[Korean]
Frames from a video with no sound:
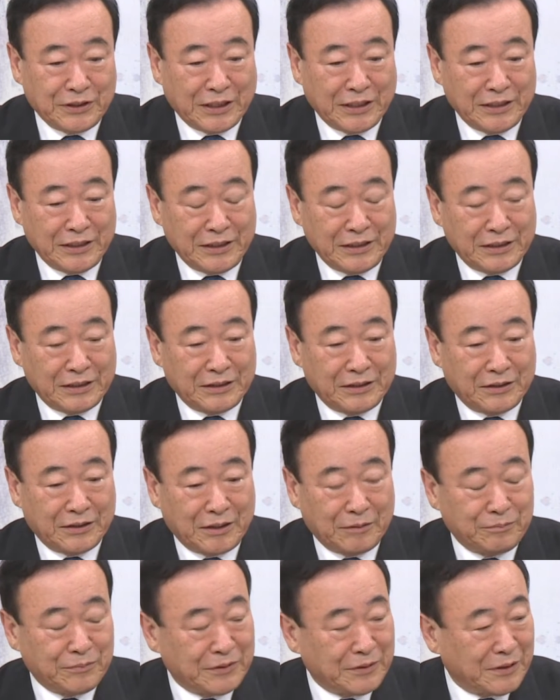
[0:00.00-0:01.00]
간의
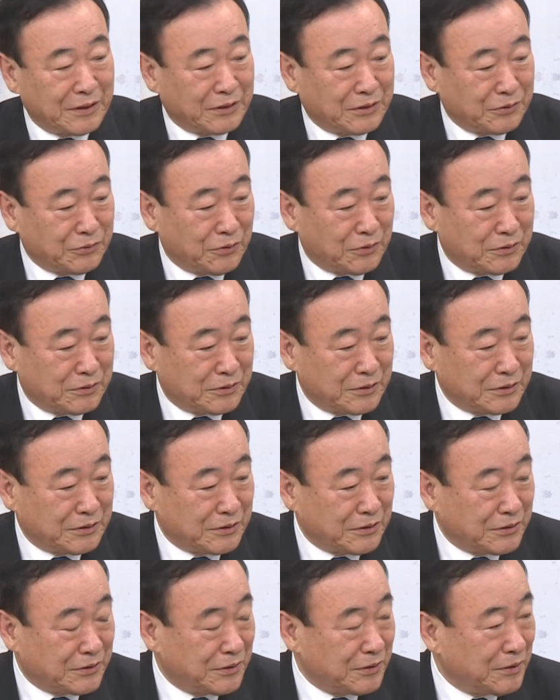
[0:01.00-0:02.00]
연합 네트워크
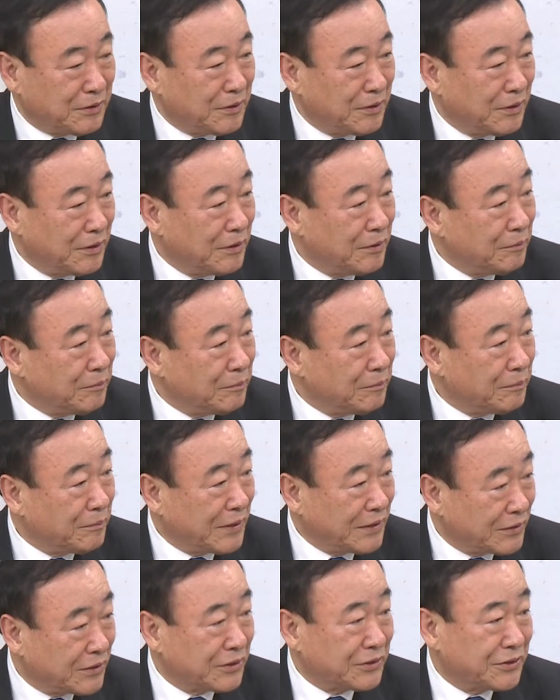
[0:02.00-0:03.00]
같은 것을
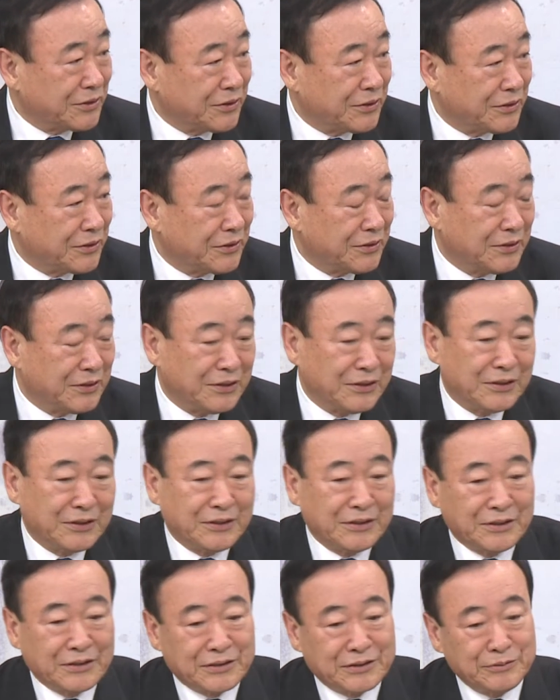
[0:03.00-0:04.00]
만들어서
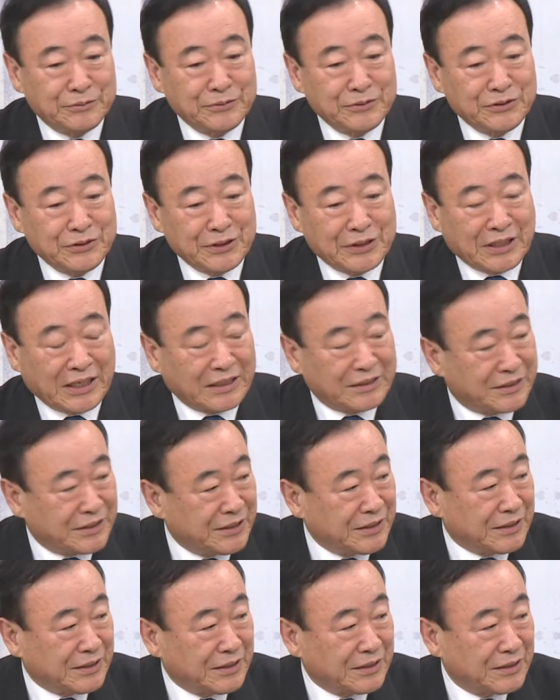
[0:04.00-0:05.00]
그분들이
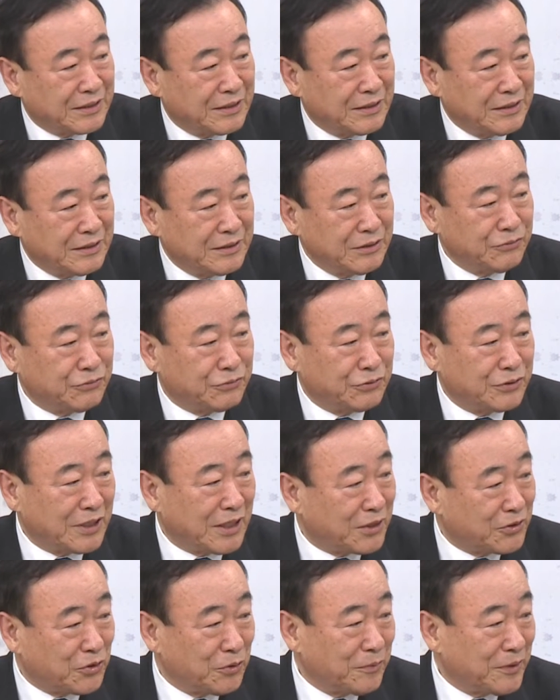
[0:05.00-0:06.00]
같이 이제 우리
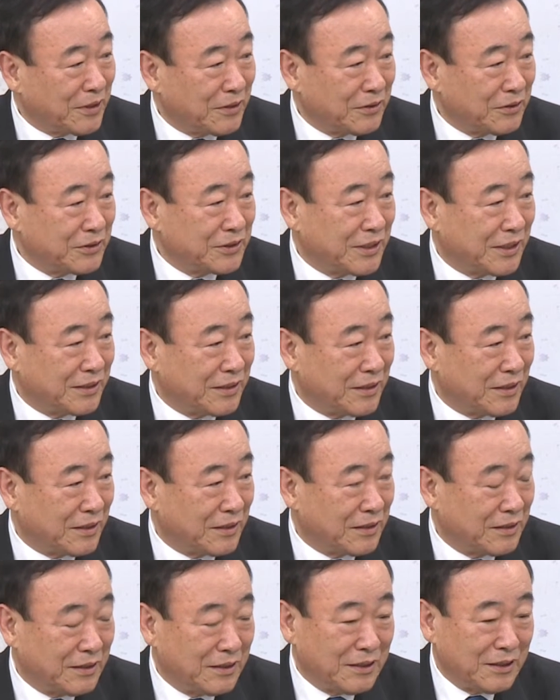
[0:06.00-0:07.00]
학교만 하는 것이
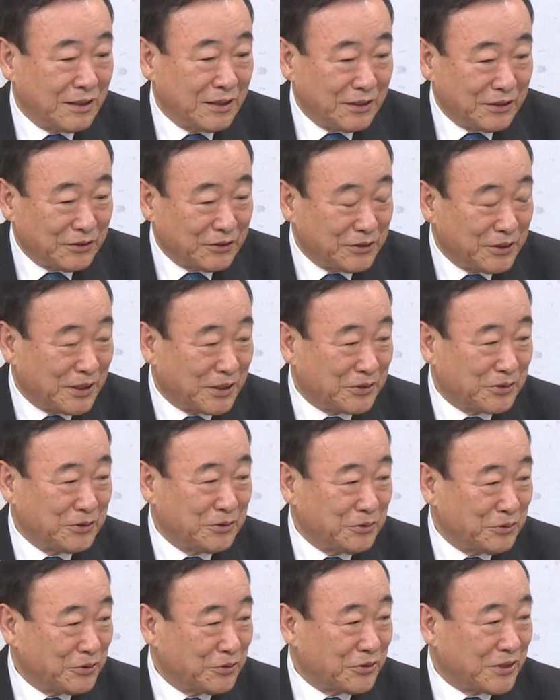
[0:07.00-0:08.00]
아니라 너희 학교
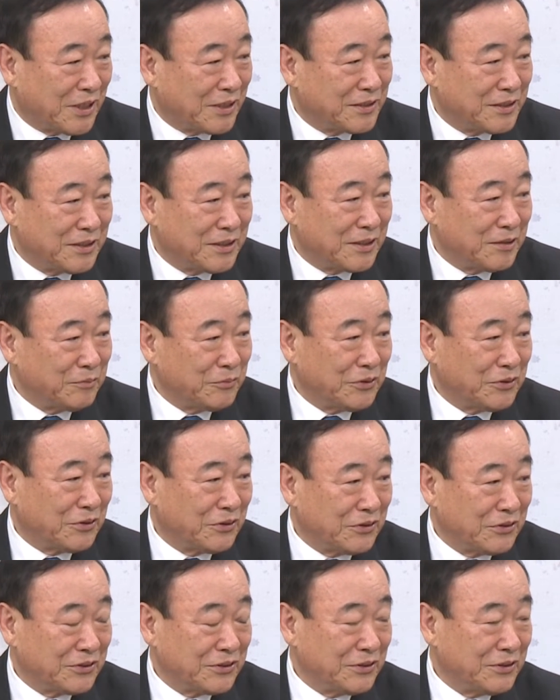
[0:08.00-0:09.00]
우리 같이 이렇게 뭘
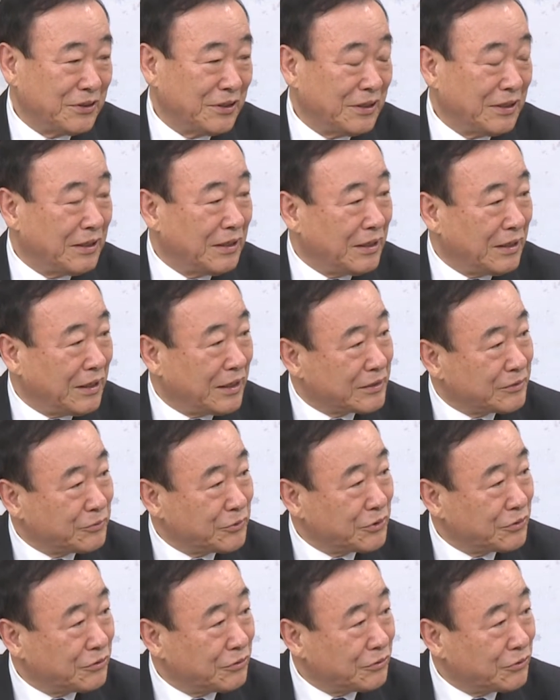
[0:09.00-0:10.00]
하는 것을
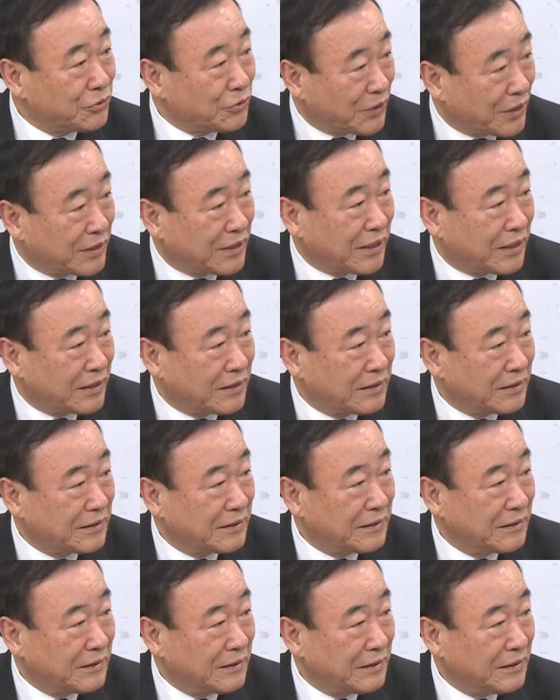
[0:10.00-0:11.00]
했으면 좋겠다.
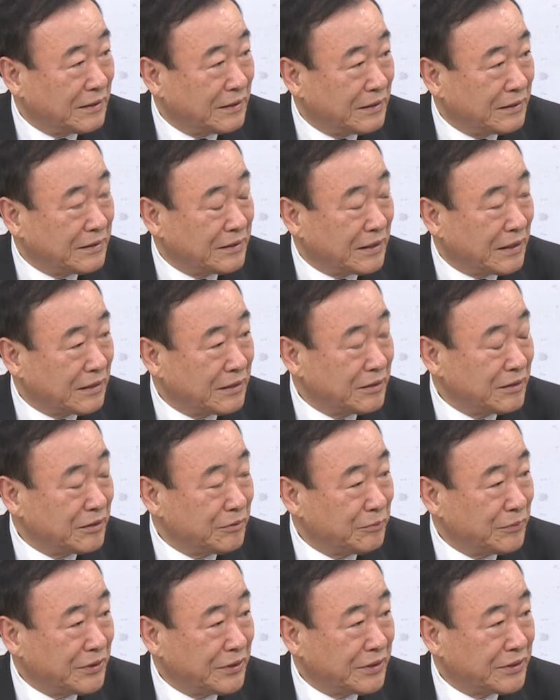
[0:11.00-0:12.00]
이제 하는
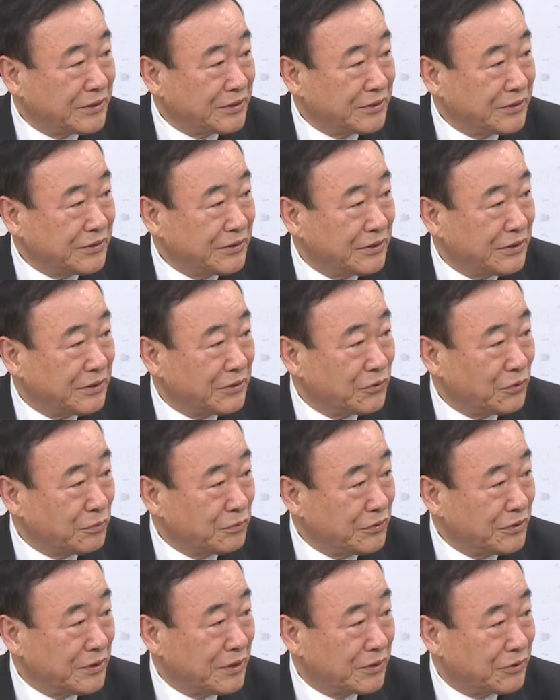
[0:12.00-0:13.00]
의미에서
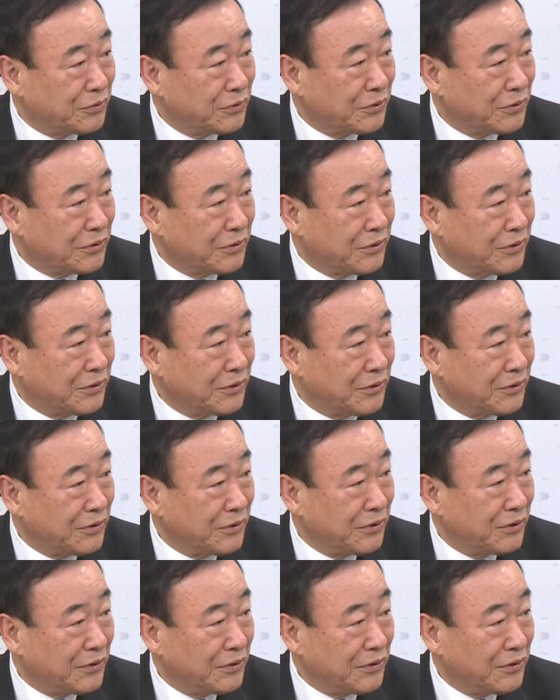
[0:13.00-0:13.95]
동문 네트워크를